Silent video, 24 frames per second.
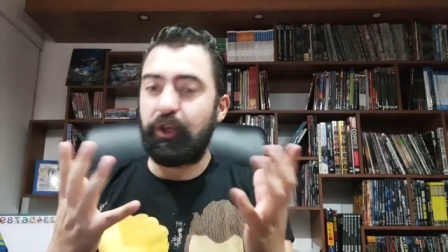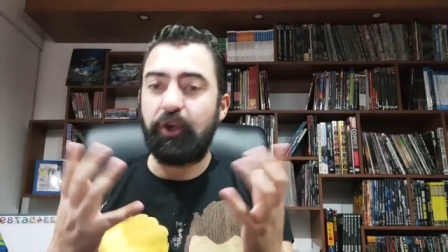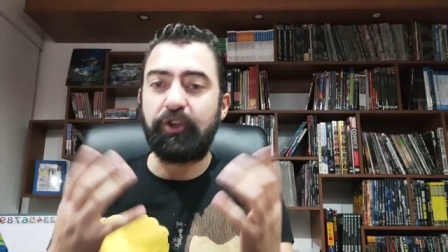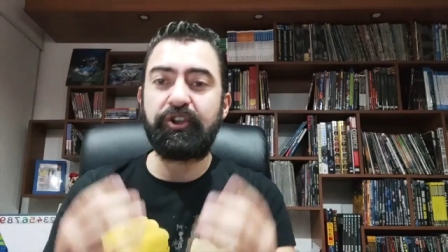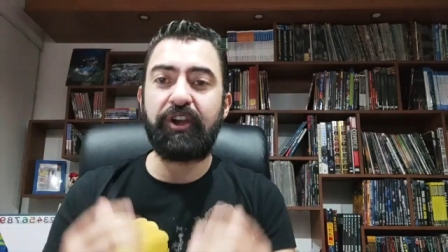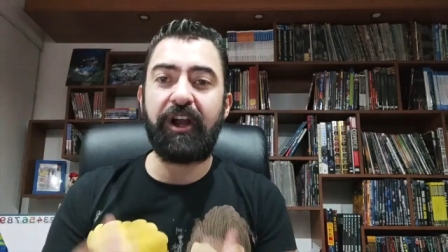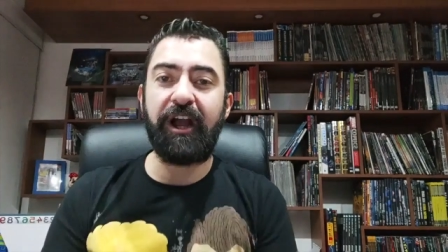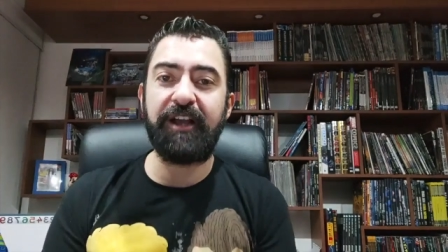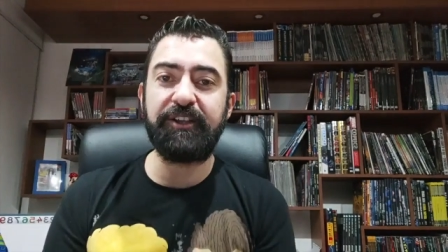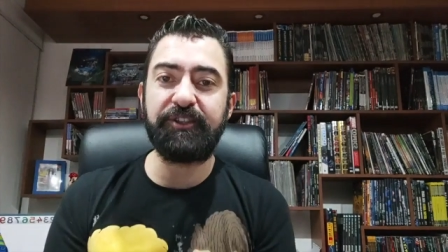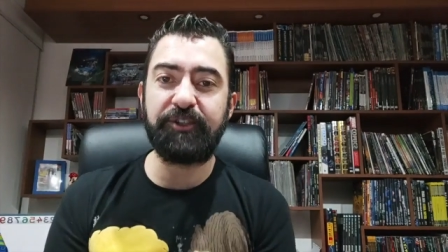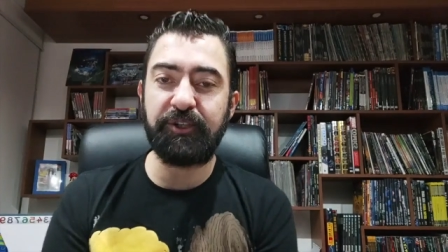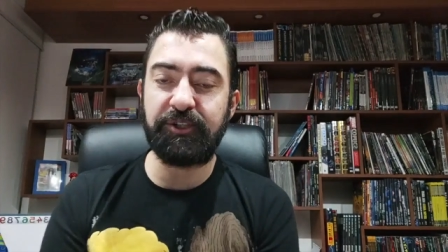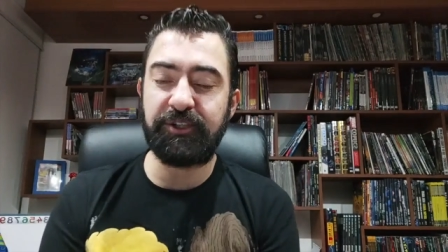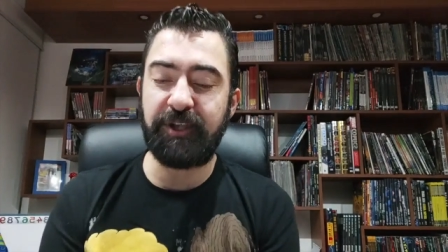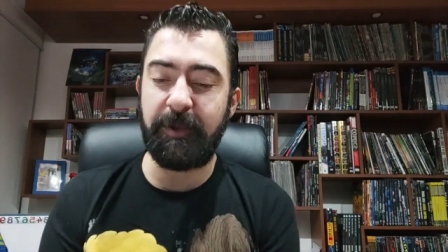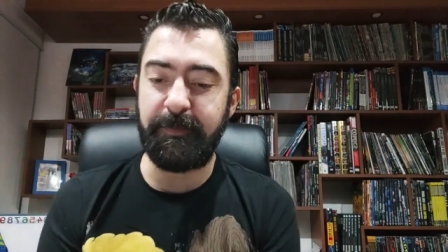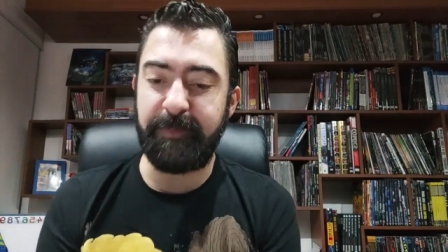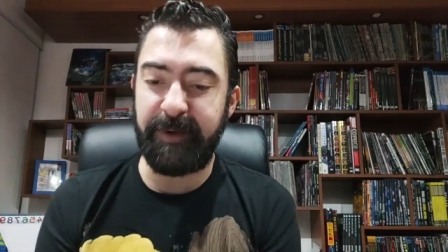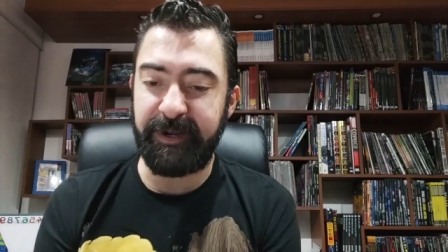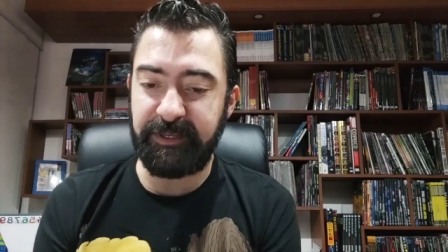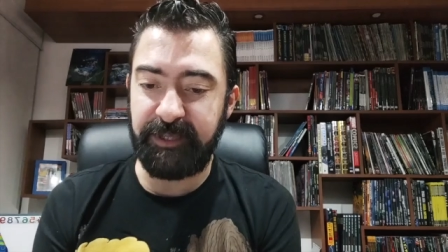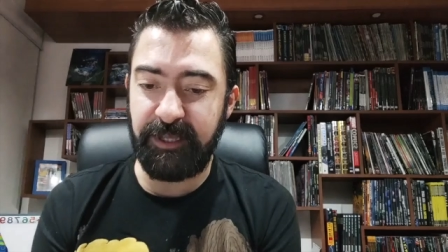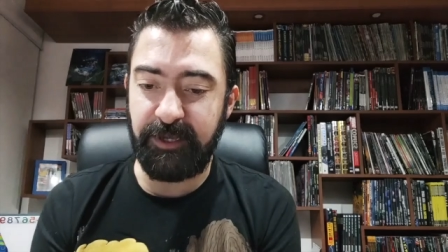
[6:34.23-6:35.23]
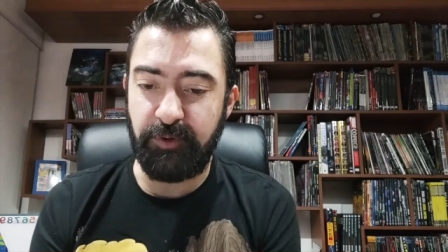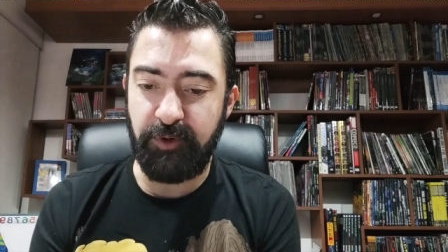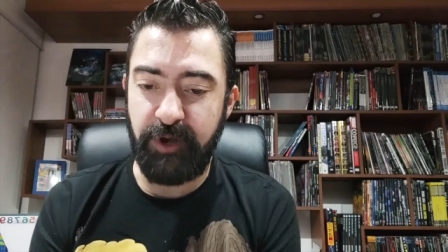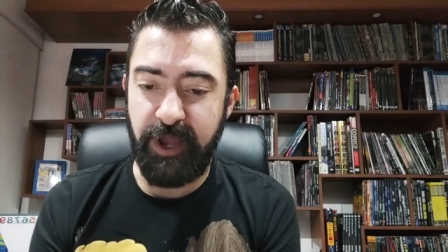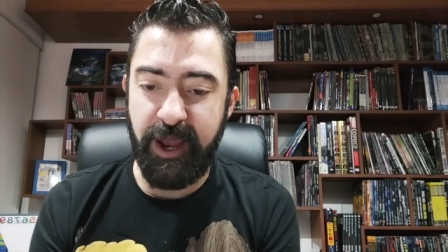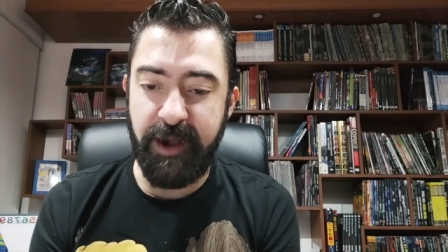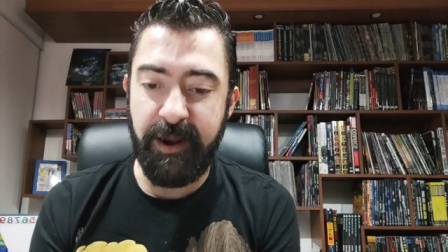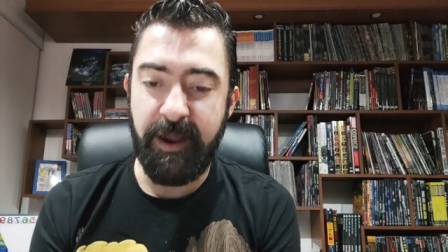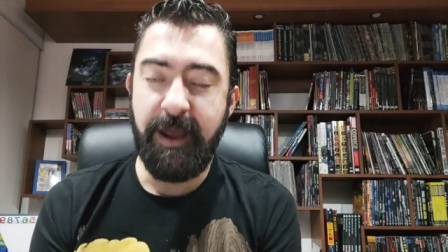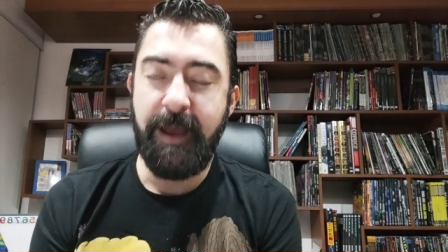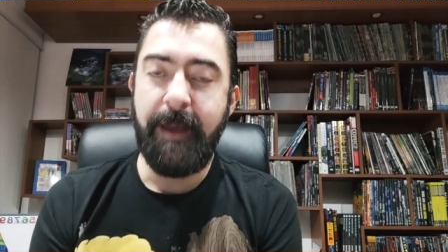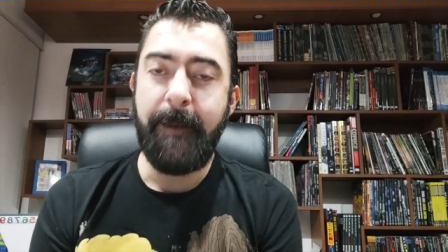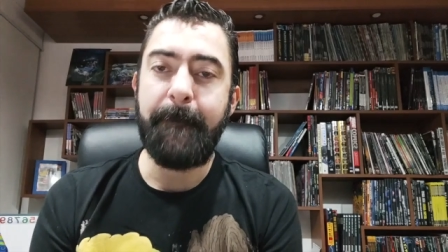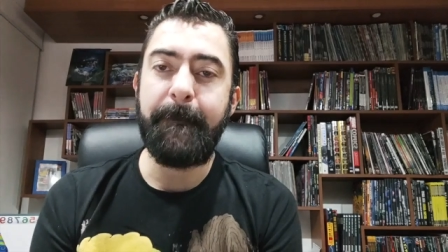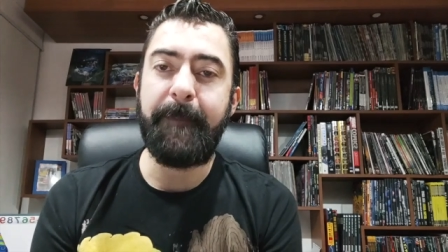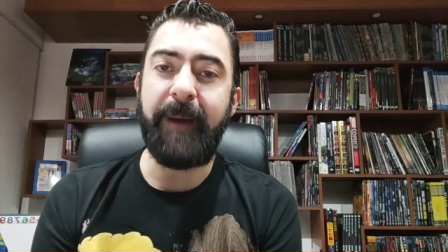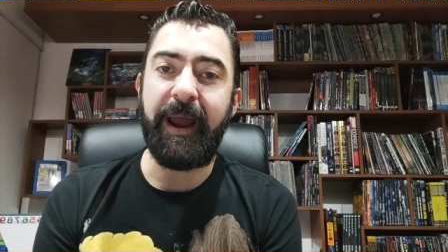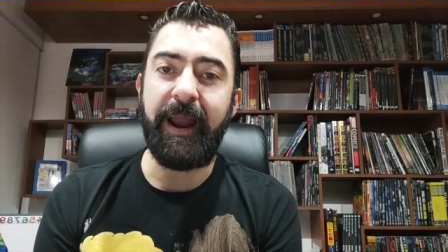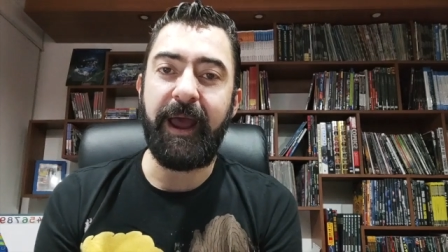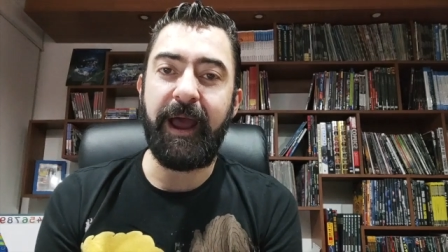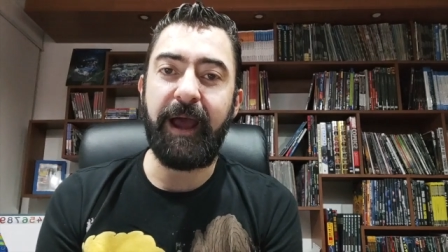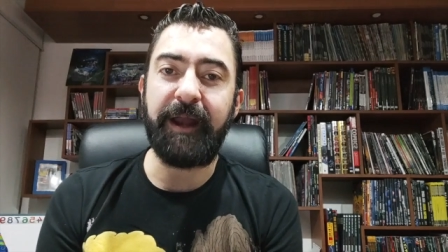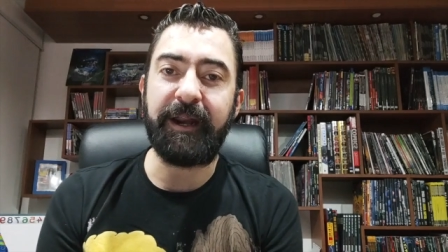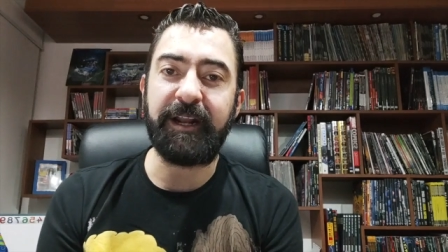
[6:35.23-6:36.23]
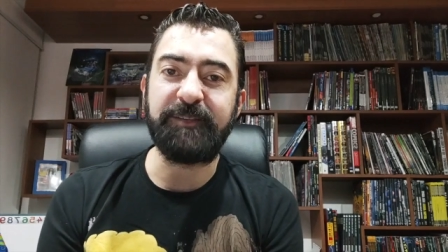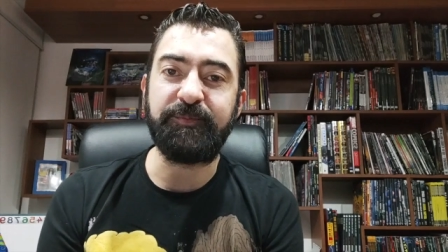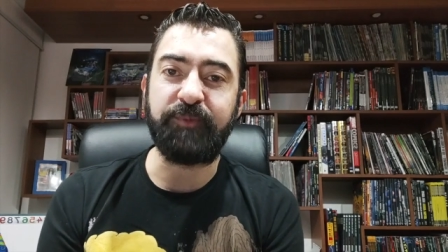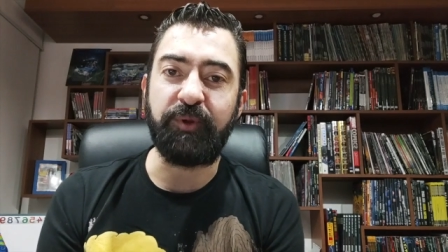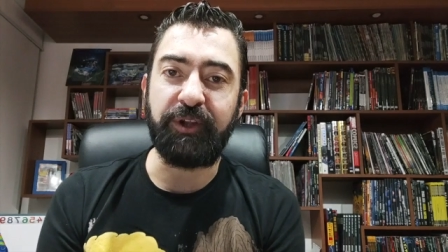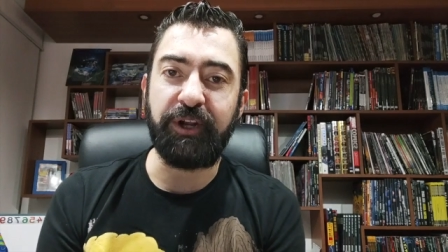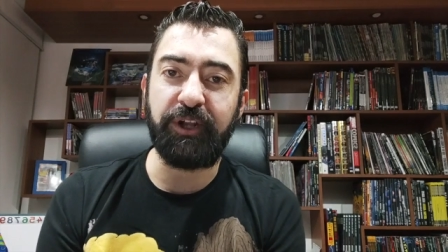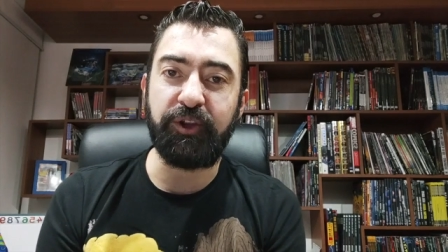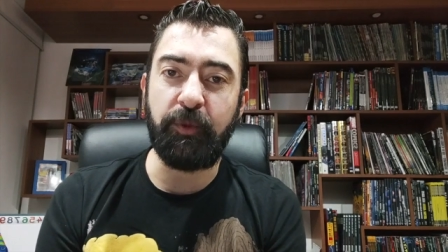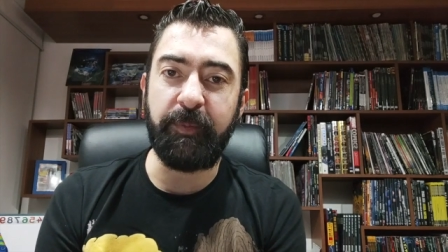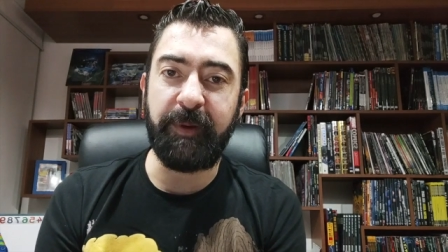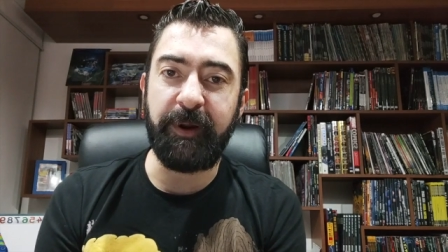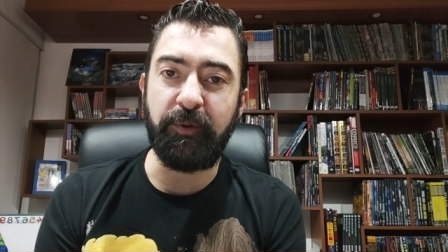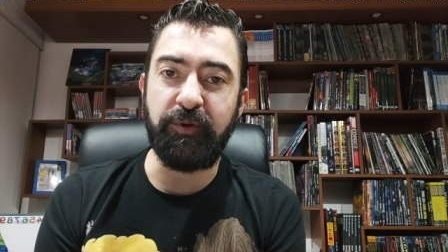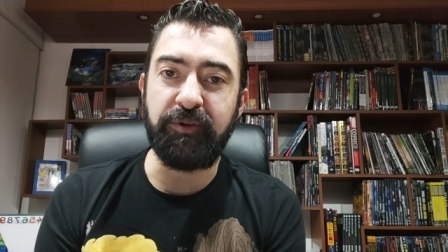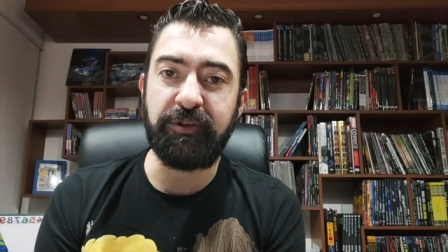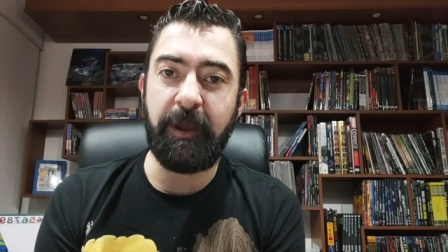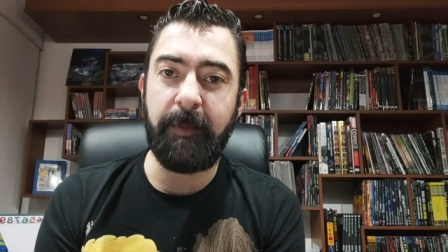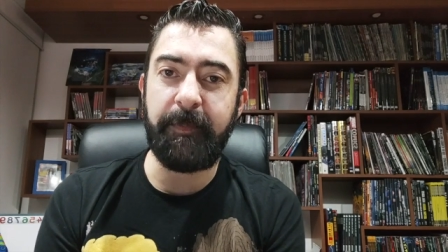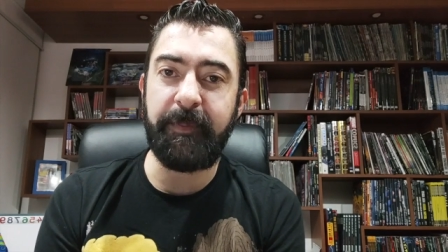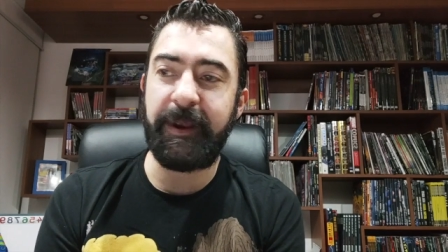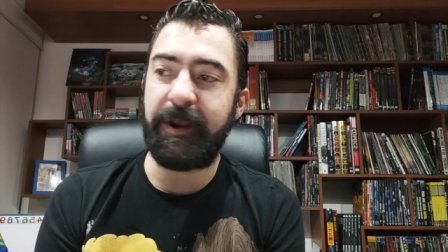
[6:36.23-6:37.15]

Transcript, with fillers: dos casos en particular para responder a tu pregunta,